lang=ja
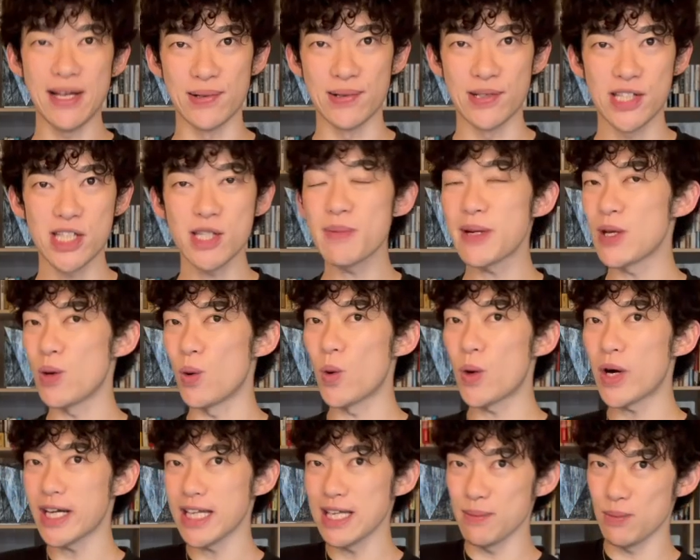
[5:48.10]
る。つまりお
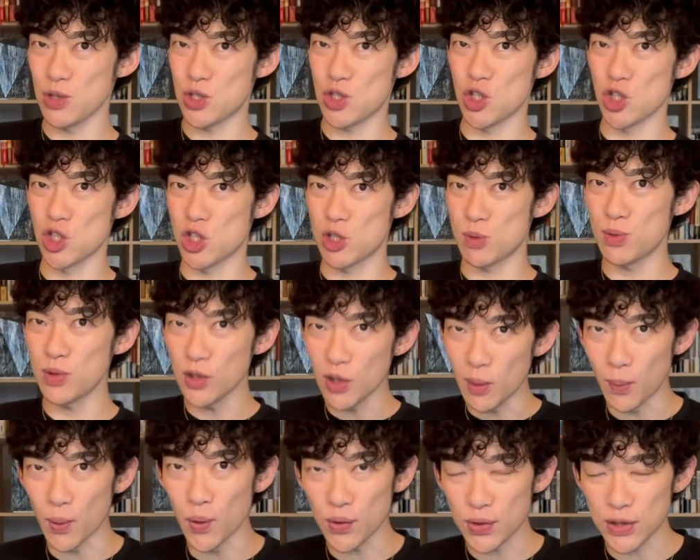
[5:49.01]
金持ちと自分
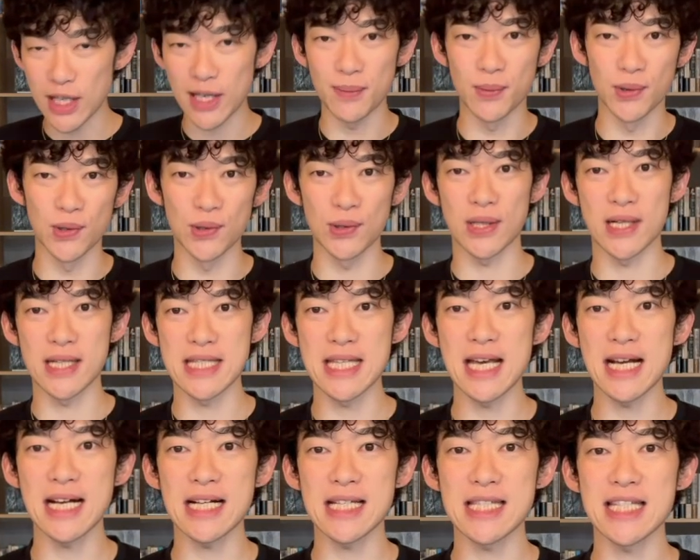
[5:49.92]
の持ってるものとか
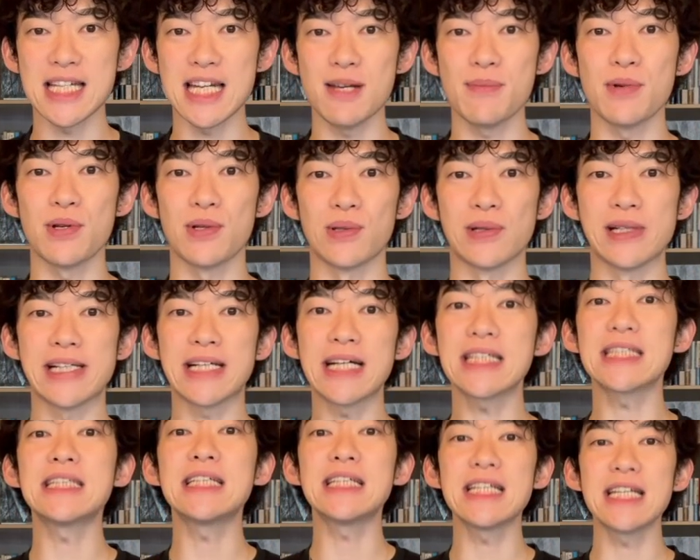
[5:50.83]
生活レベルの比
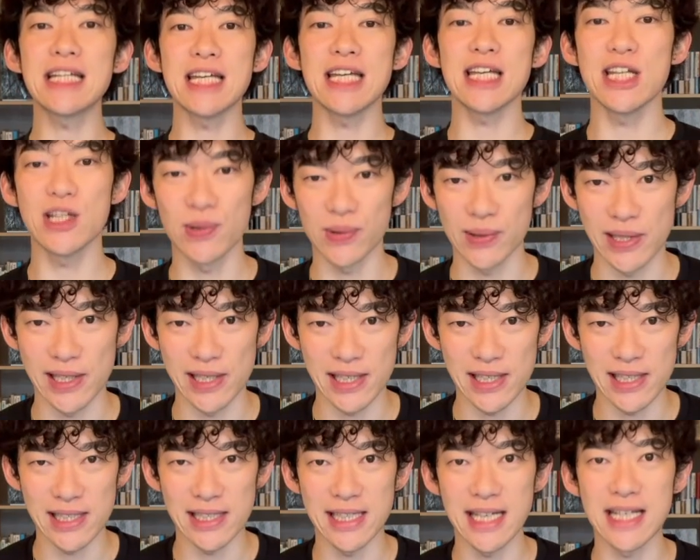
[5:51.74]
較ができるよう
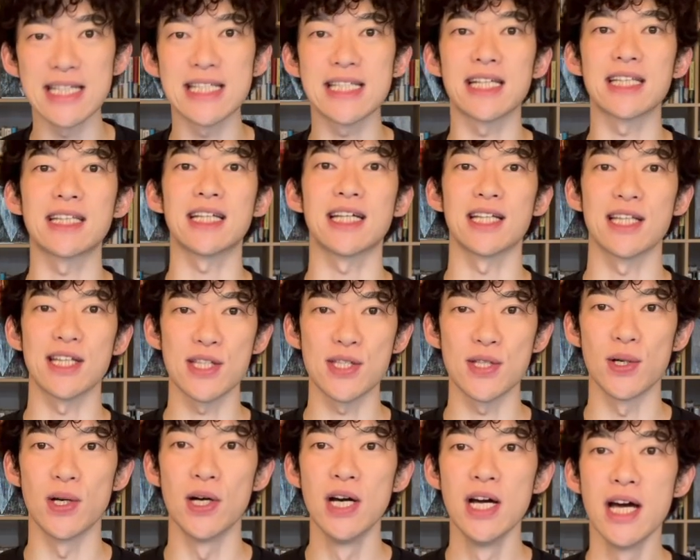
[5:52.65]
になっちゃったんです
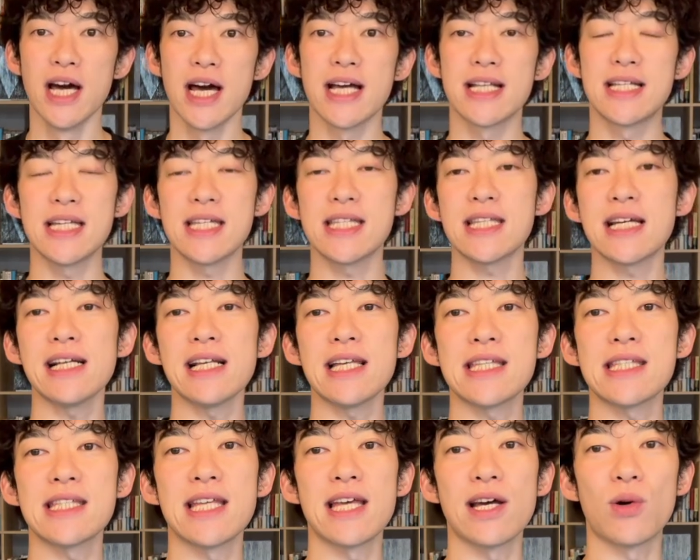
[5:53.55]
よ。え、実際で
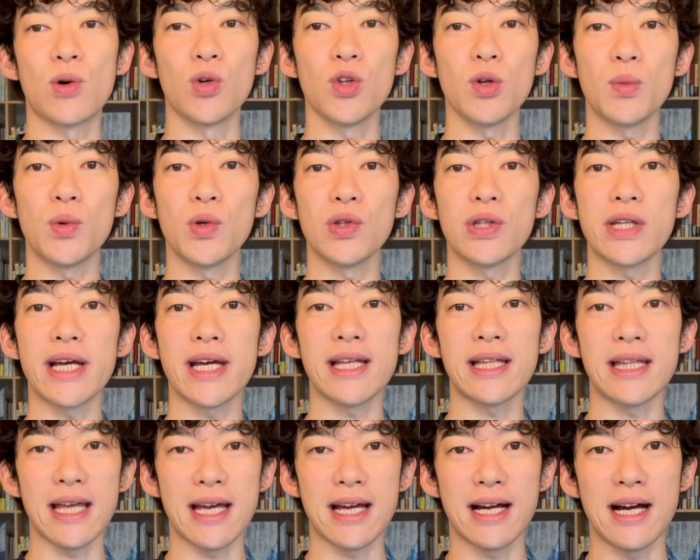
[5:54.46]
すね、この問
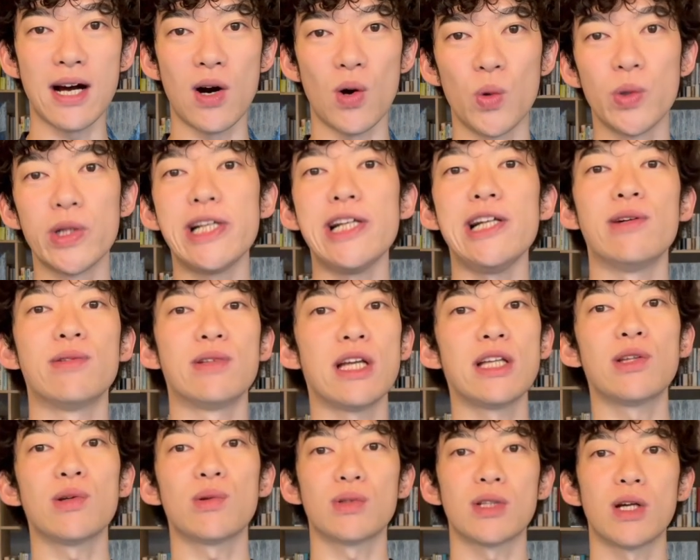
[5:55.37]
題点が大きいよ
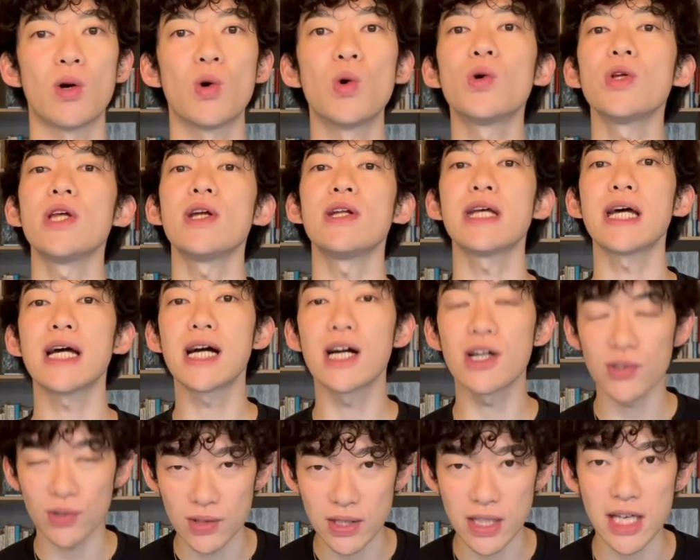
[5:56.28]
ねってことは、コーネル大
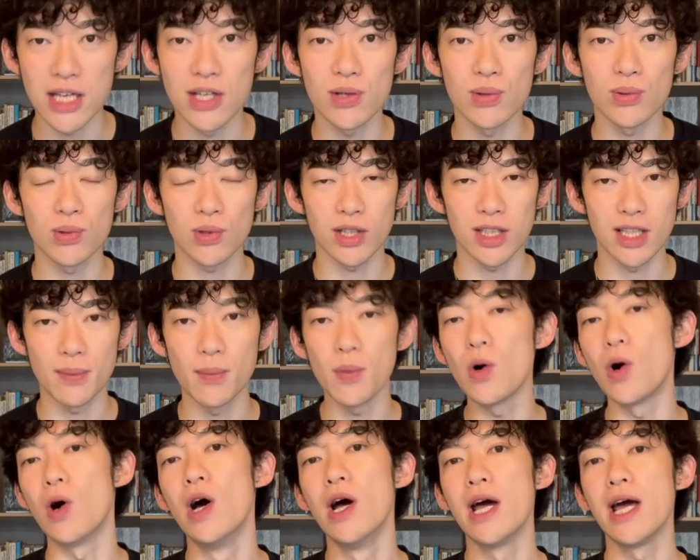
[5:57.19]
学の研究とかで
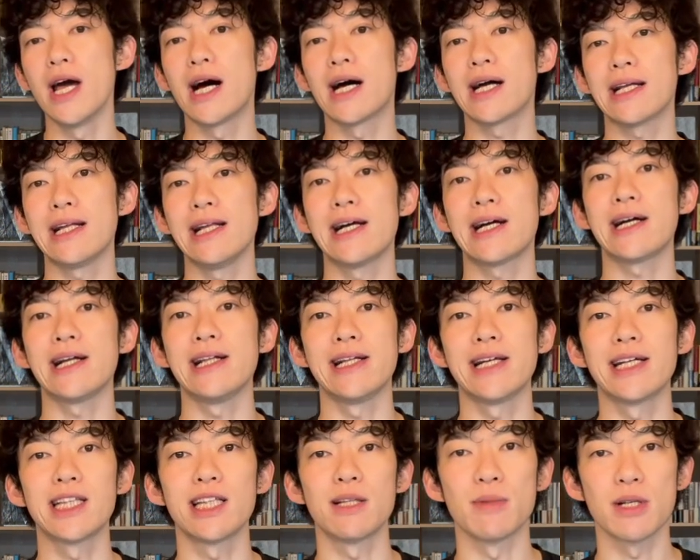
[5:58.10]
も明らかに
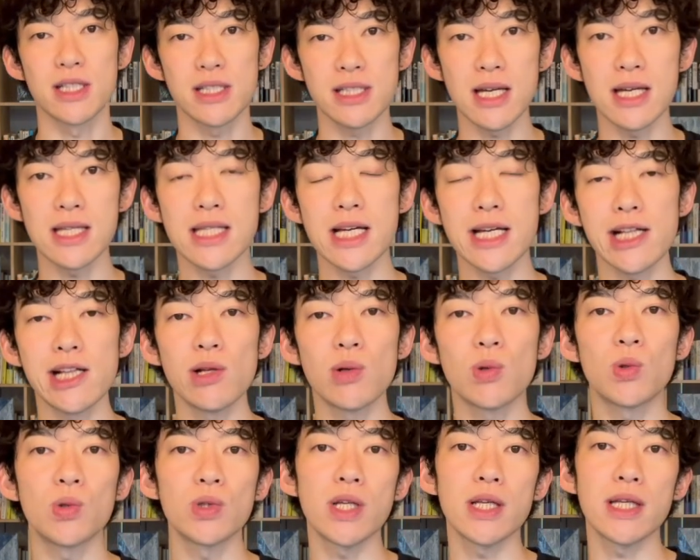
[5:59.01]
なってまして、最近の
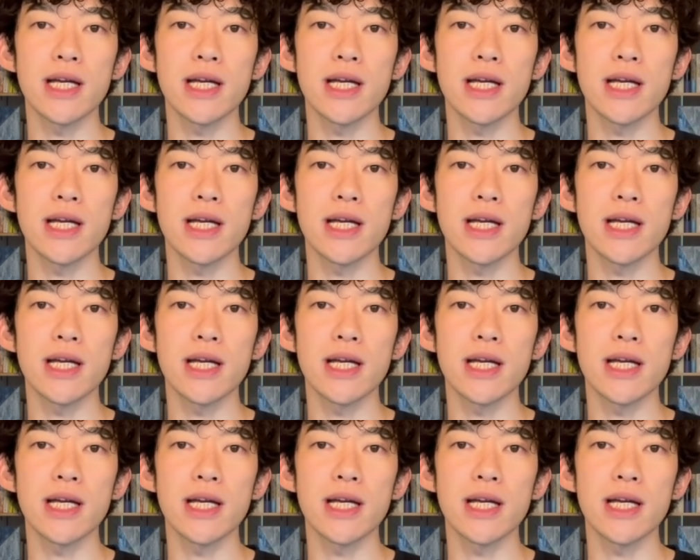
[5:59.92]
コーネル